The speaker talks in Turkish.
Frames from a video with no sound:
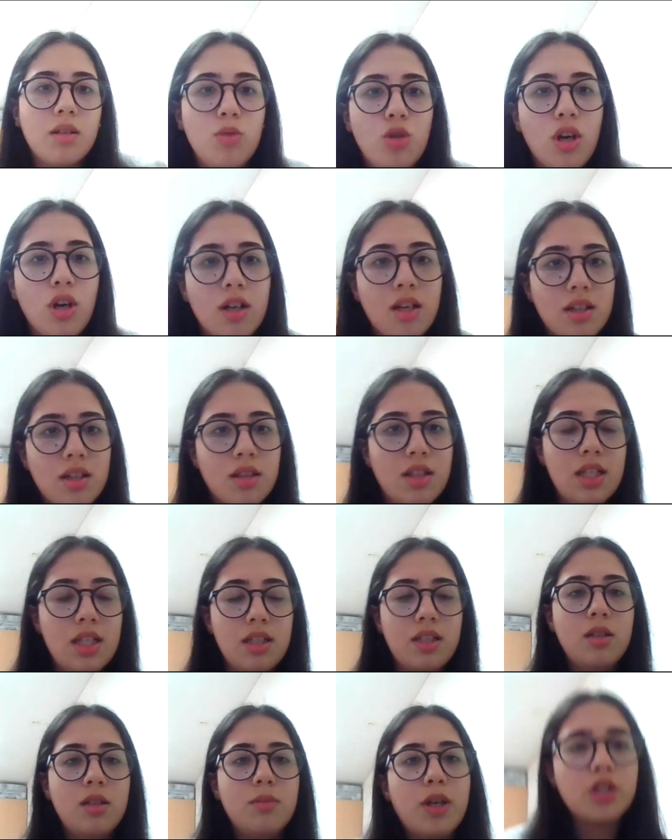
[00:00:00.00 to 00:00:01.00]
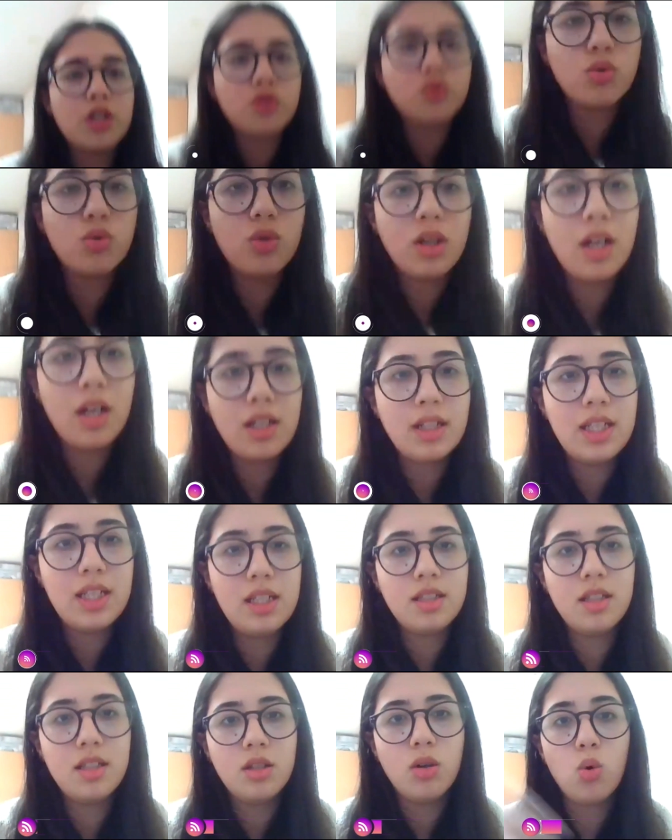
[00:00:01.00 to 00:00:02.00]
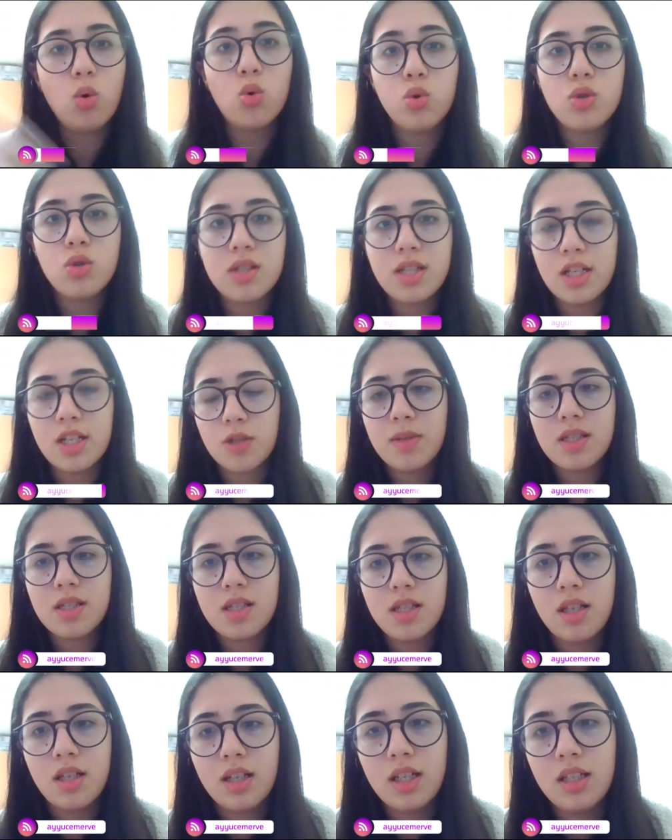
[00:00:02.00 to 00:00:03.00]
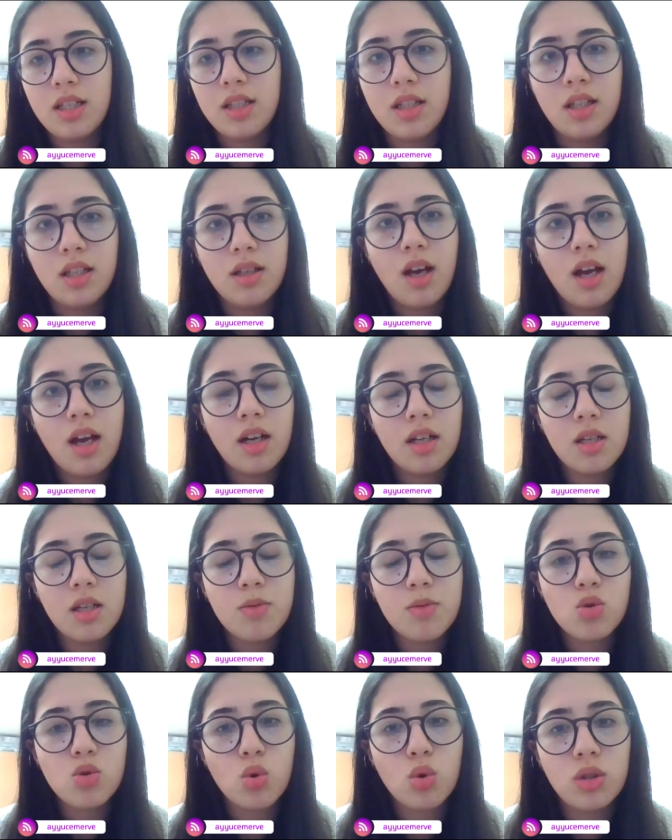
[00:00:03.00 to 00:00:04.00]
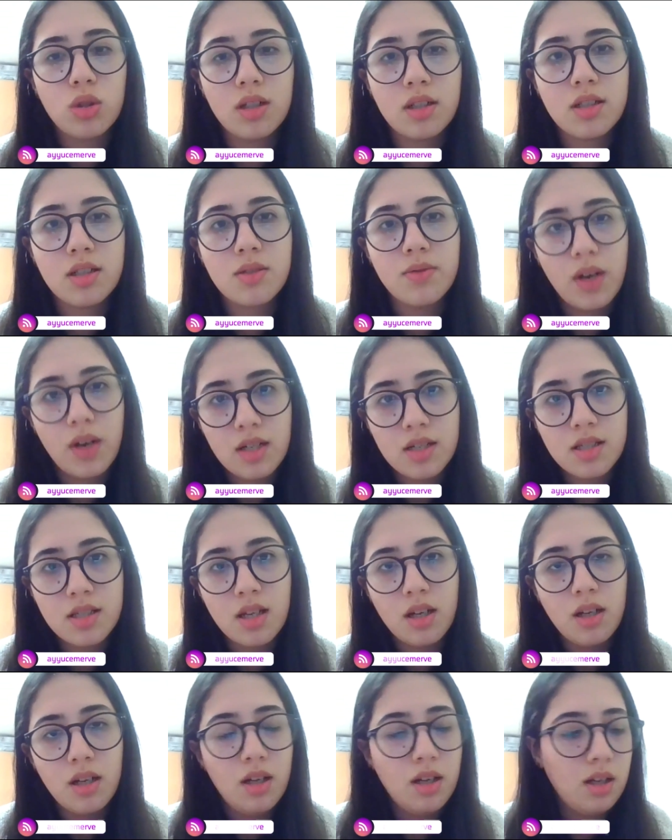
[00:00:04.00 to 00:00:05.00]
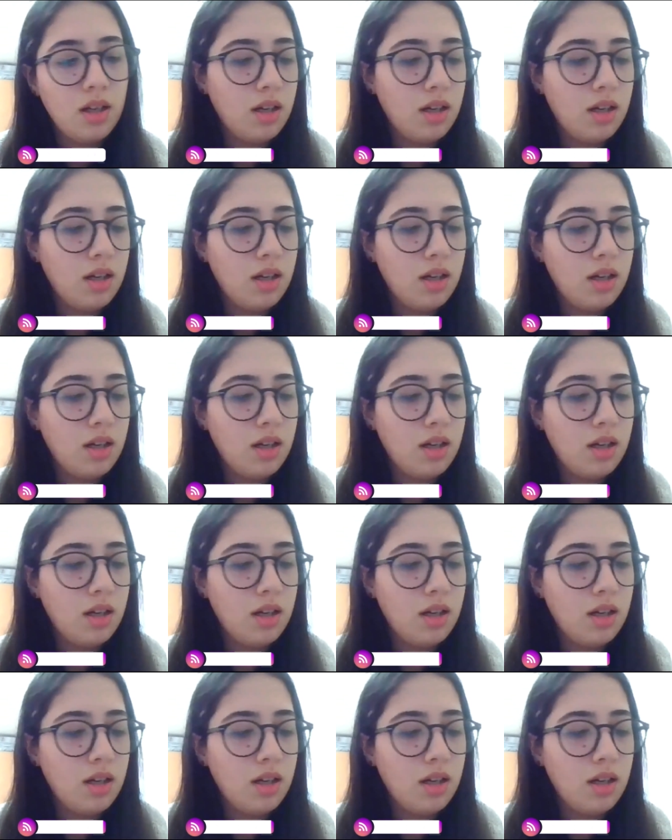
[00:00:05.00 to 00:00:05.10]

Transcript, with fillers: mülakatla ilgili, başvurularla ilgili, okul seçmesiyle ilgili herhangi bir sorularınız varsa